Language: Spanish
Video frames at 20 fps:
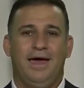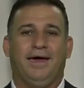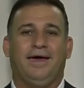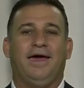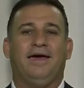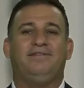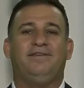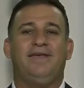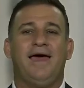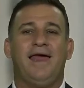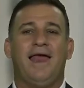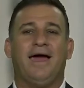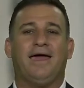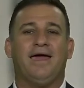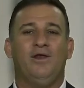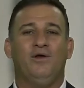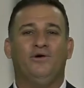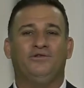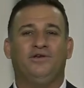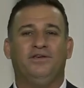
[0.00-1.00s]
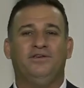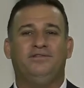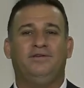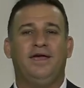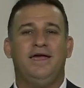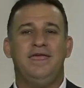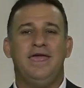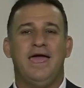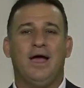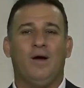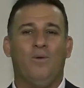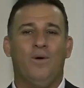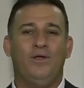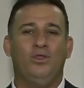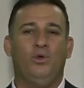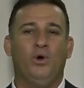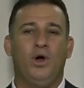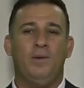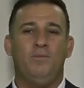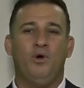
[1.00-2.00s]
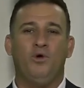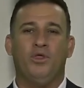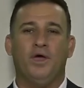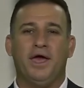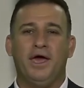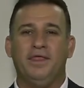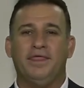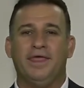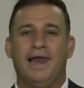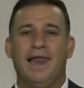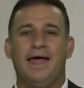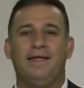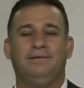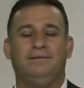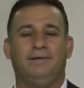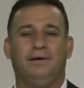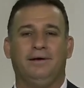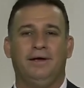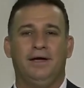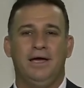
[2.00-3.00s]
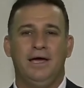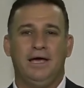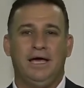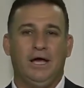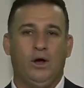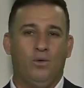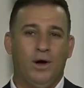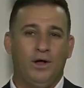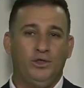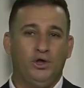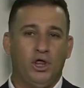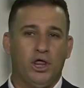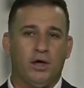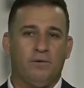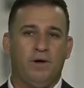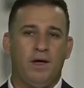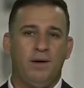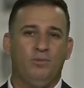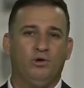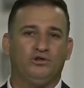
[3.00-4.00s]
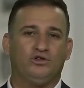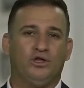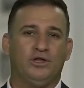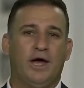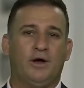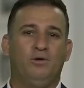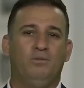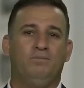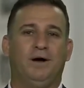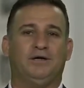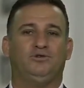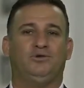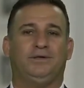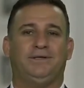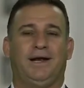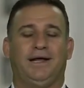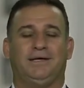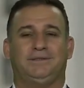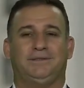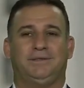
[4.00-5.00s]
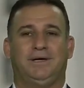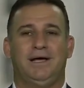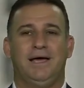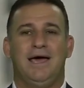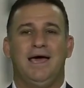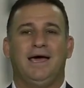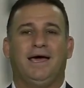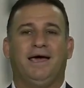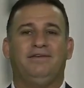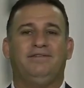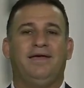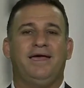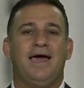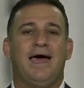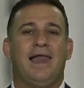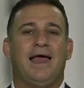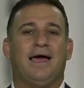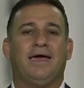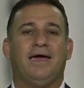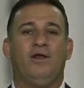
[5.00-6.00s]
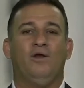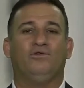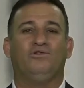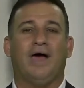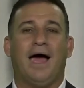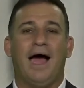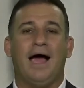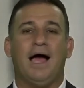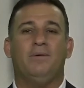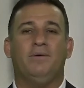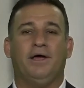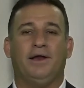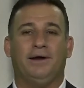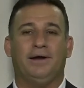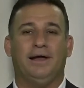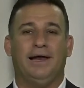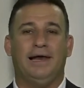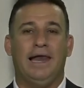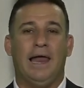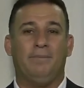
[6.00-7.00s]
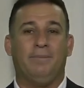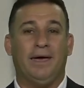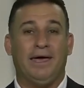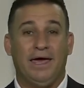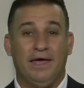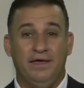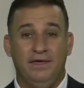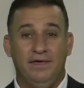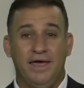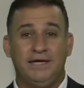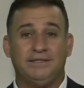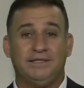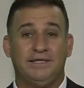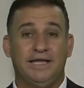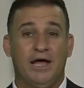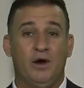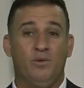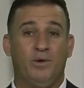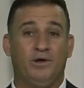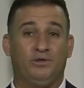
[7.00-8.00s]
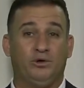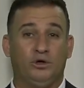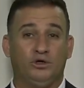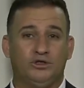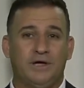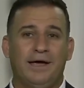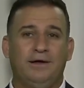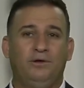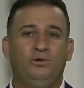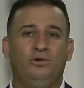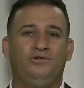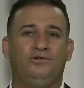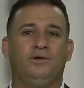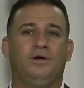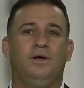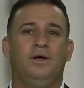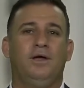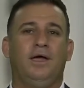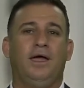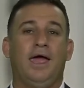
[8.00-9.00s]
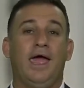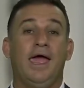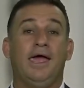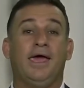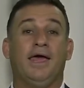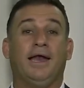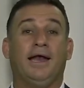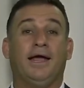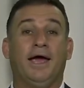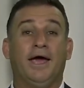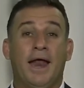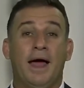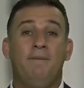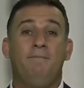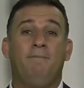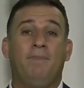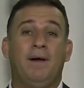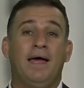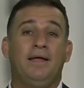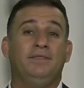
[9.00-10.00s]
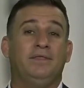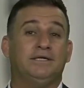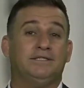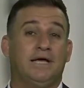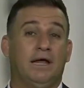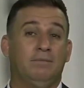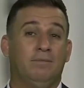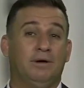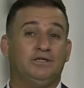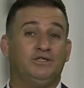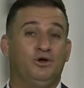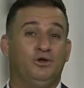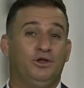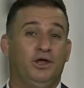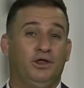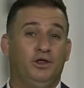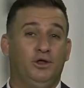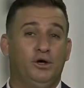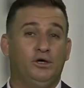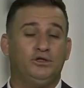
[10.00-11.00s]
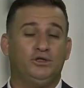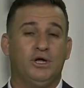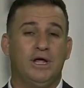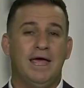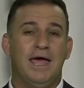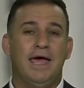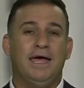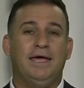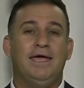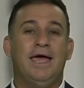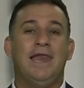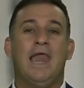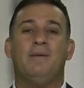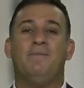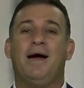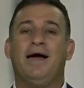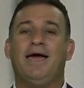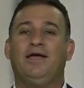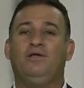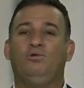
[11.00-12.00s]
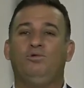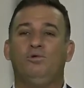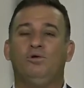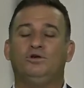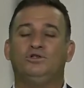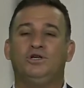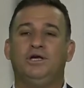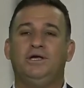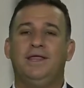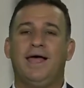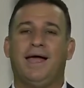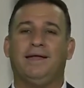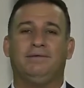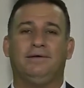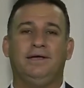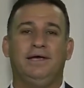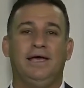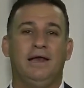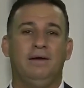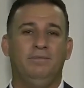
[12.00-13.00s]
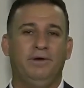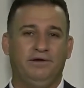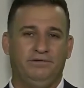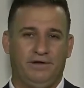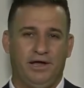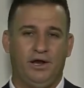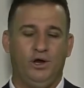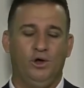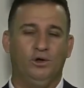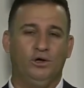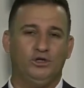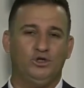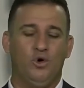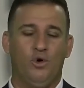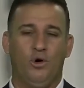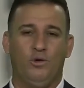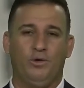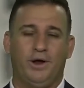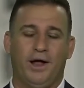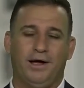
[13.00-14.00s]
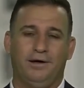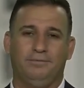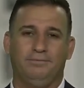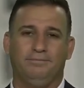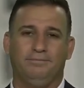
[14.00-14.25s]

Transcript: que sea la que nos enseñe cuándo hemos de ir delante y cuándo debemos dar un paso atrás, que sea la que nos haga ver la pequeñez de nuestros actos en el gran plan de salvación de Dios y en la majestuosidad y el misterio de su obra.